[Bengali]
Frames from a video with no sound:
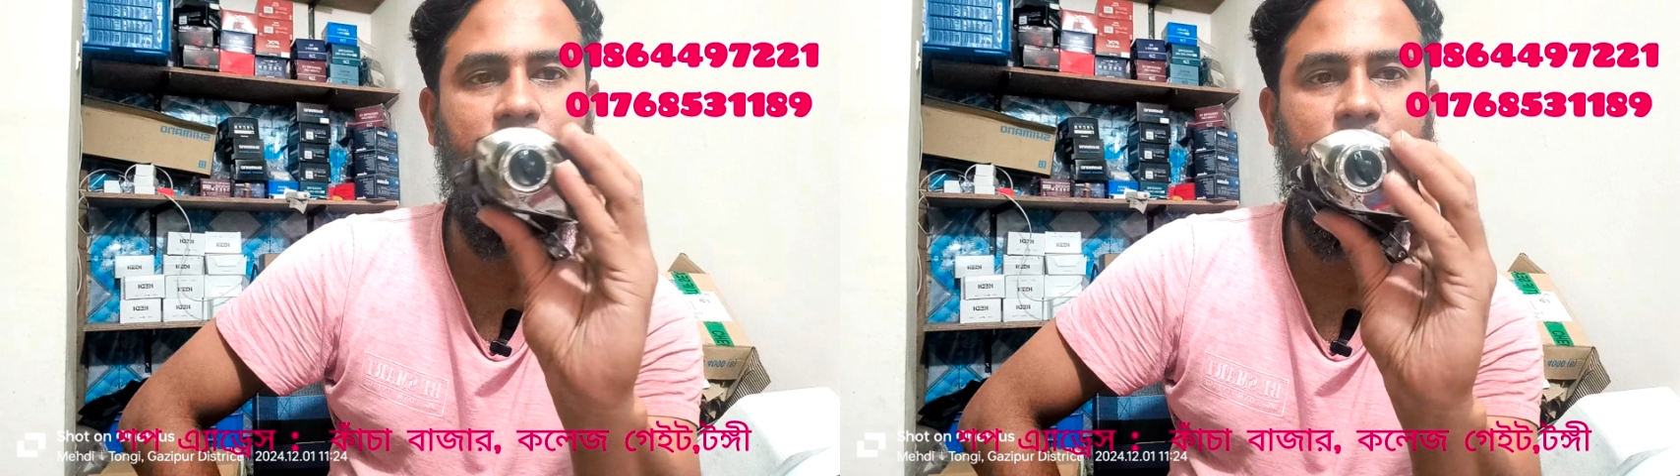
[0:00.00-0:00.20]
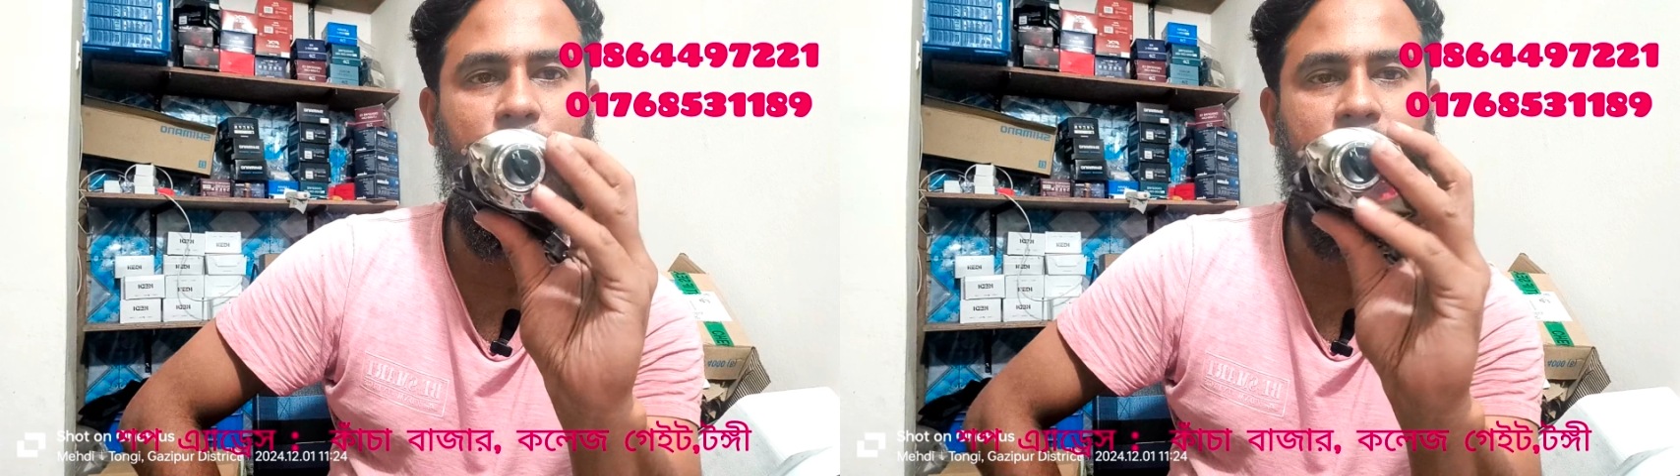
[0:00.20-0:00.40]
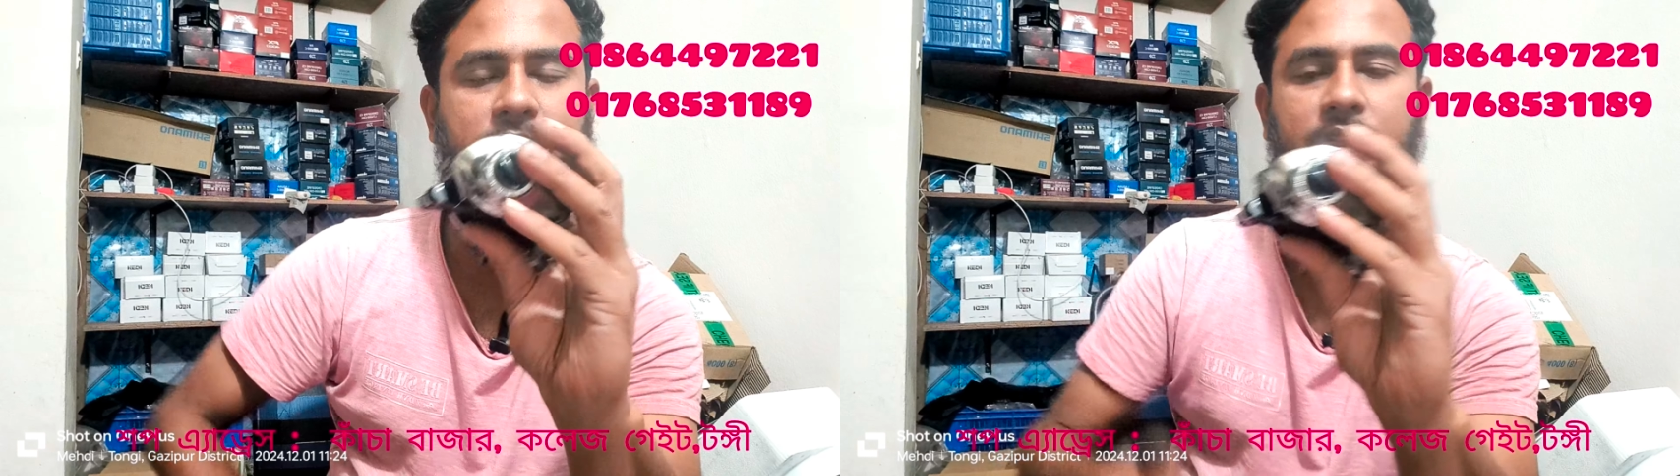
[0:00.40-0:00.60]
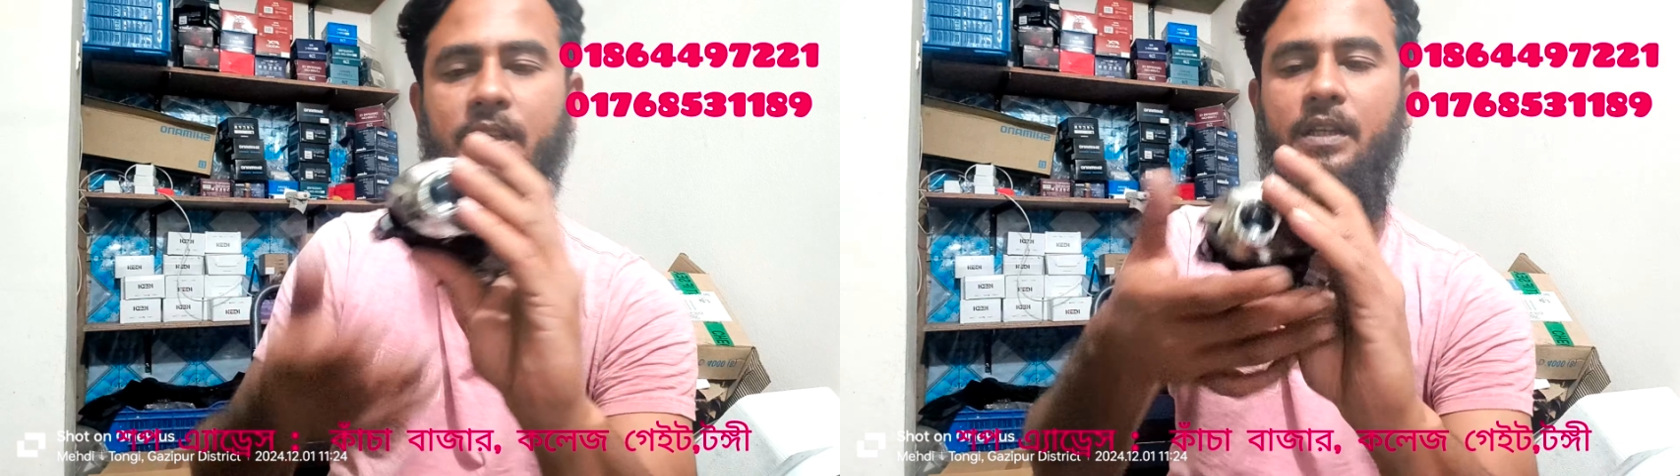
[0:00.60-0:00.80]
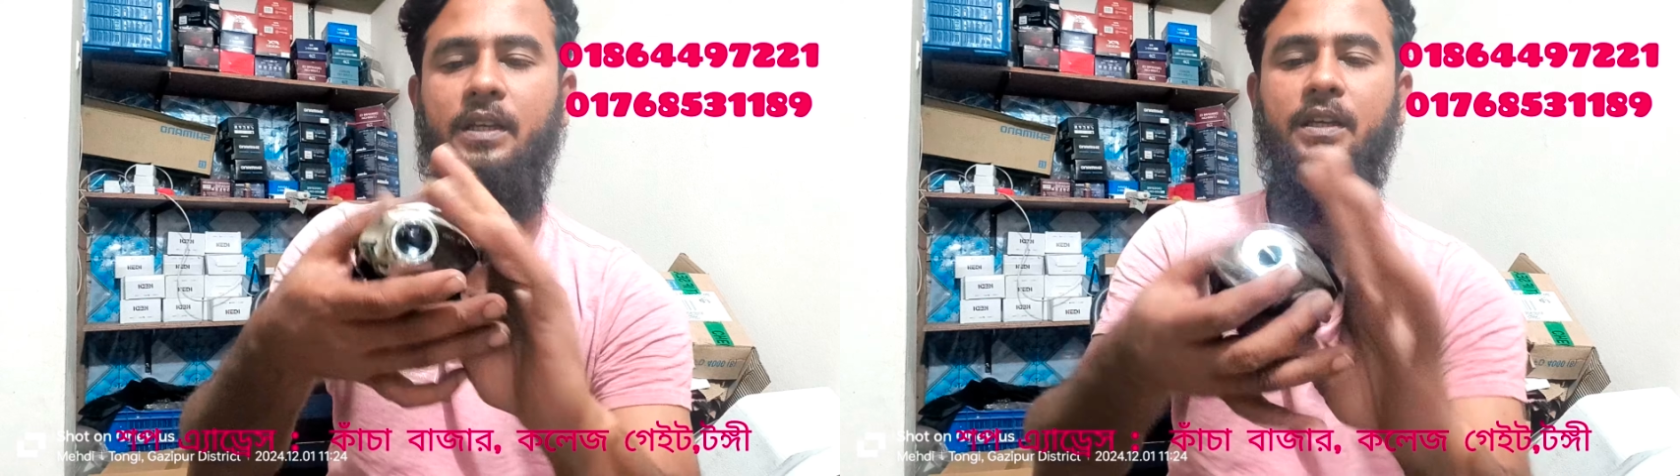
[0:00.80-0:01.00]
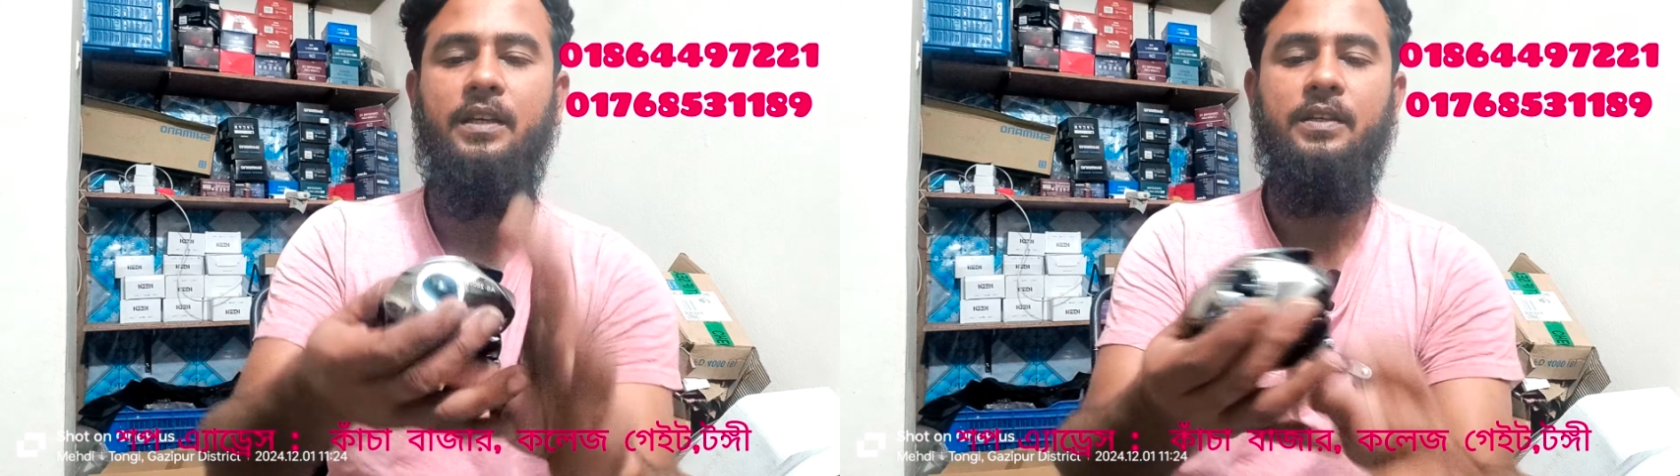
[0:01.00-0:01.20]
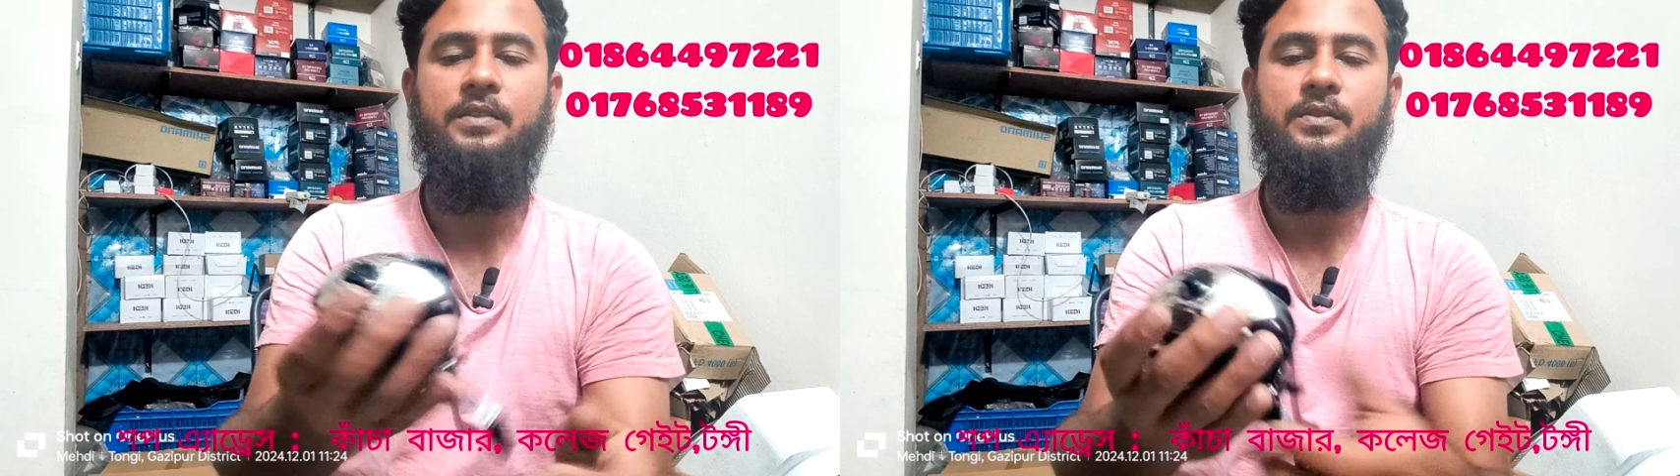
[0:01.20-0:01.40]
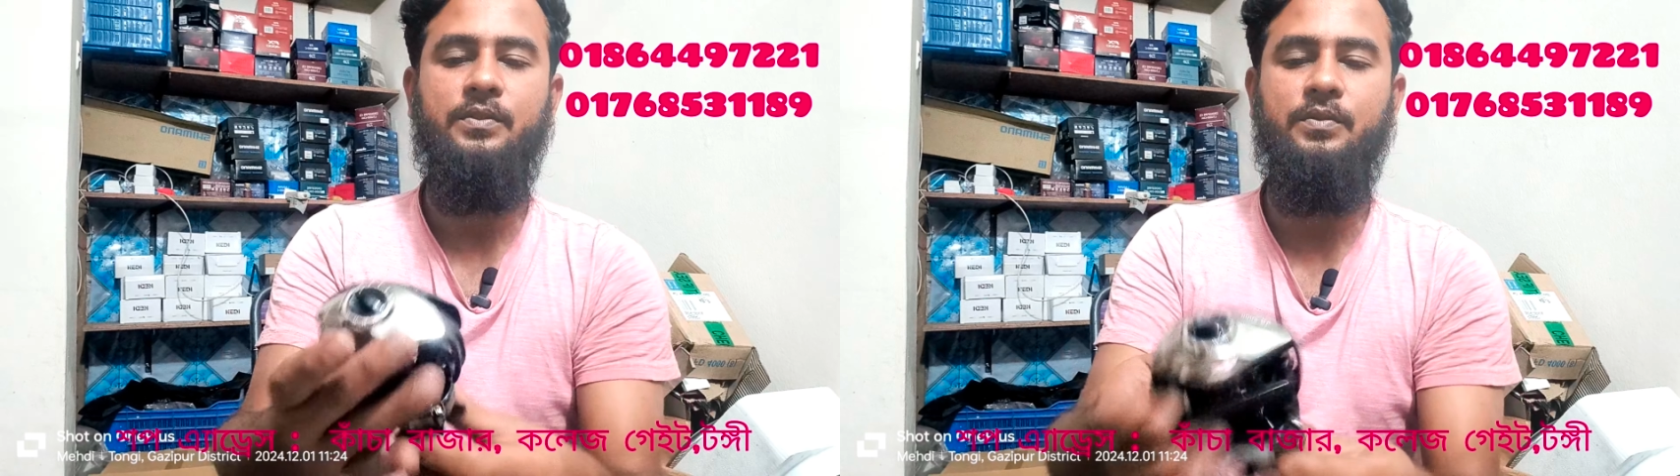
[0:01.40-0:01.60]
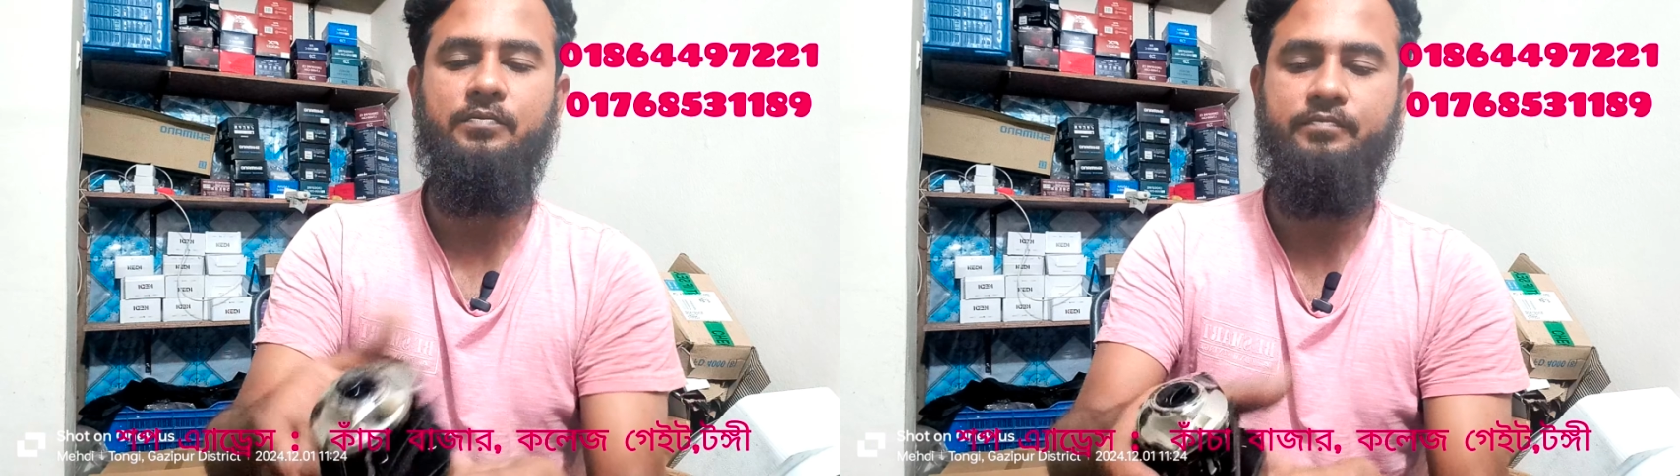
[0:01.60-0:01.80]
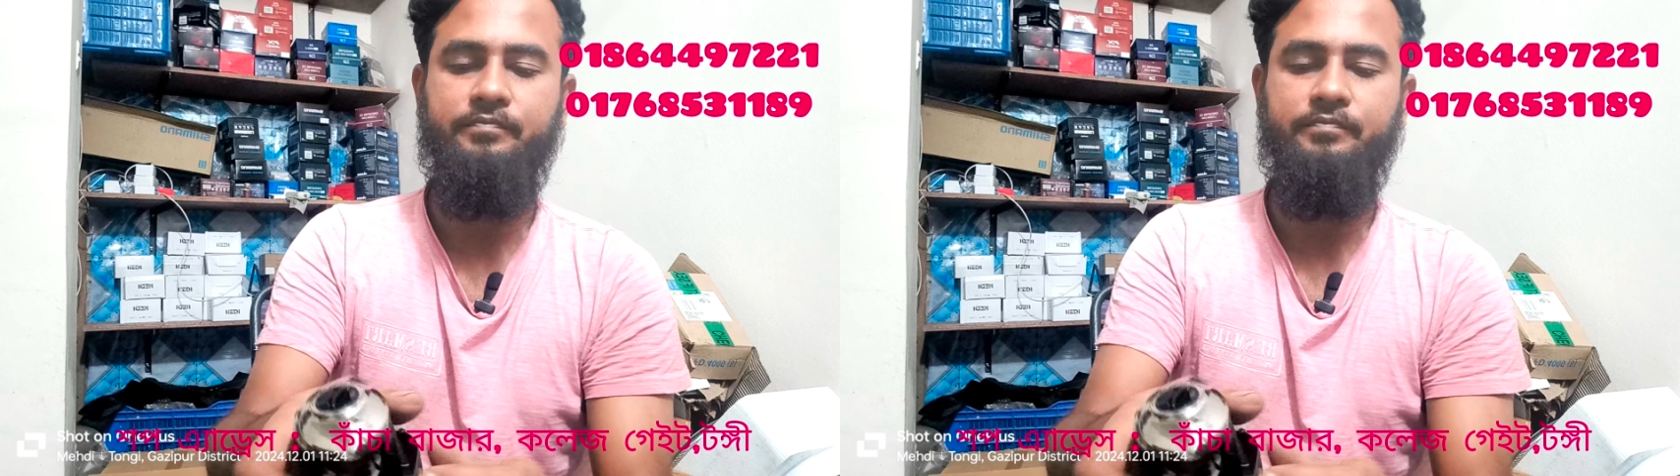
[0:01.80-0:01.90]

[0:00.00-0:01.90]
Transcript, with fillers: ওরা করেছে সো